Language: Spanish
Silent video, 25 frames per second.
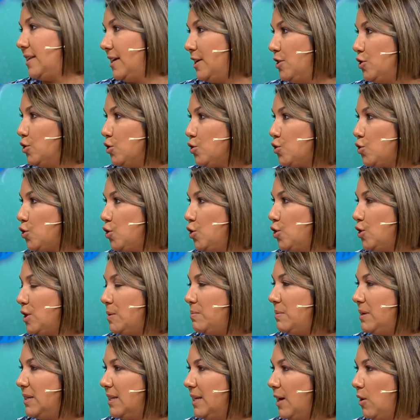no solo de
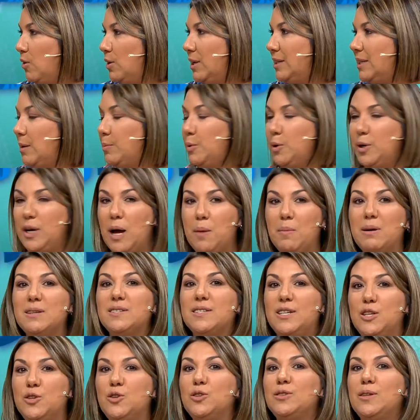invitado en este programa,
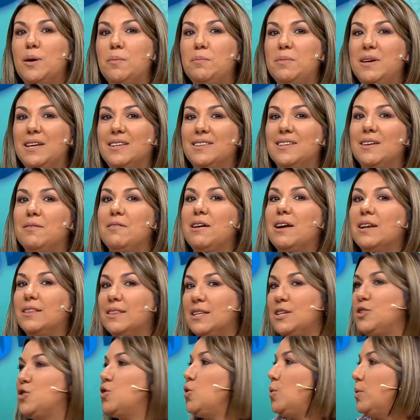sino también de
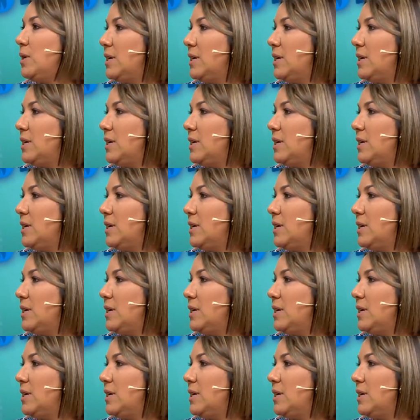verte sobre